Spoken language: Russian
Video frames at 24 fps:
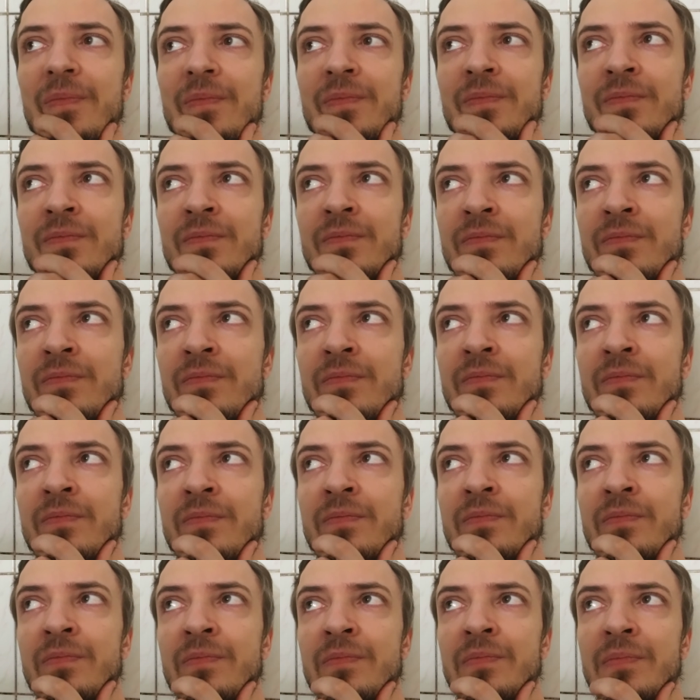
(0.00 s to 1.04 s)
м
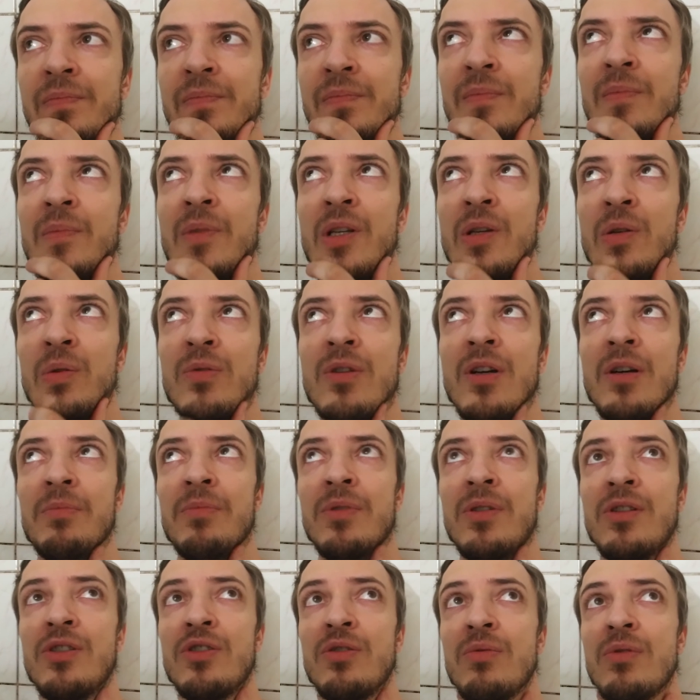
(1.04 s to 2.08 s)
-м, мне он как
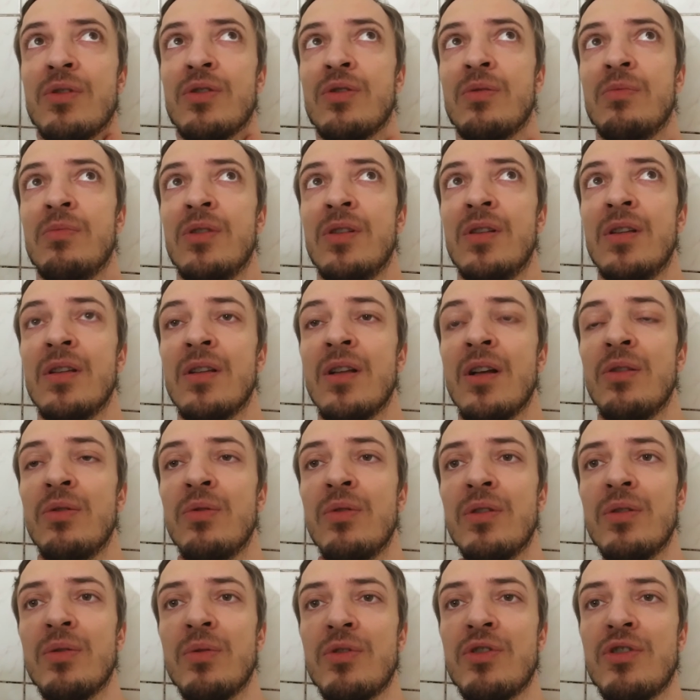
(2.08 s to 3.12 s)
бы ничего особенно не дал, но
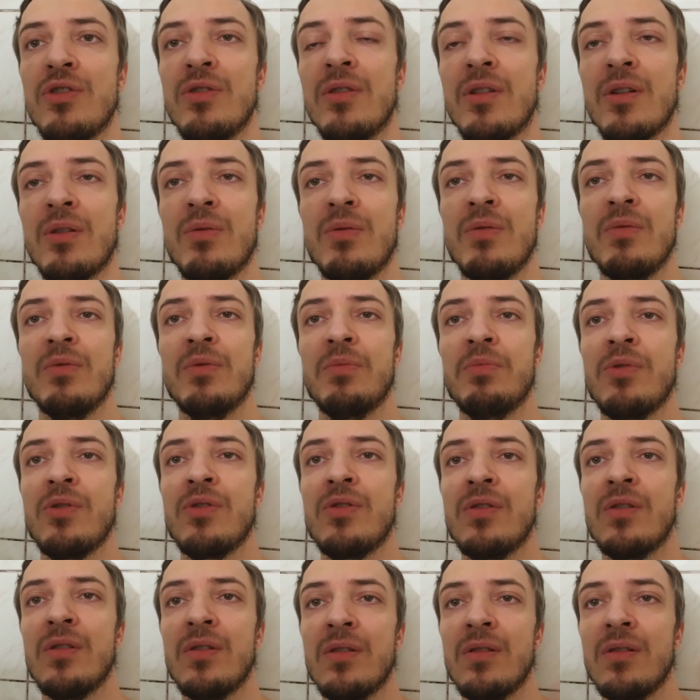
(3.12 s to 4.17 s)
это очень такой вот
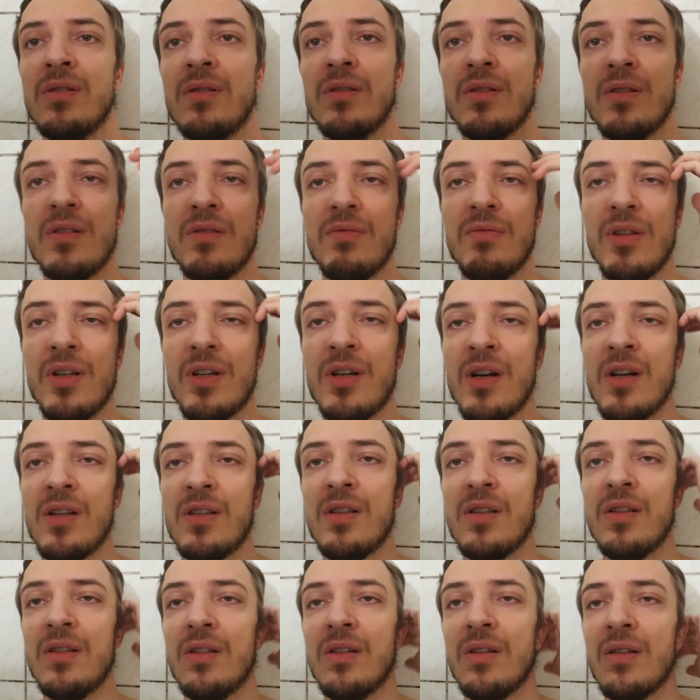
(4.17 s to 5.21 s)
просто
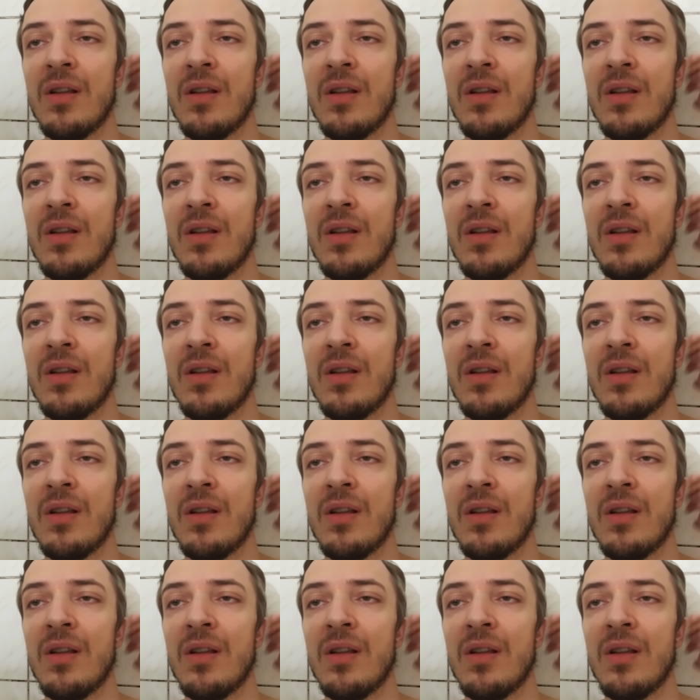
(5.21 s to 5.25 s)
развлекательный.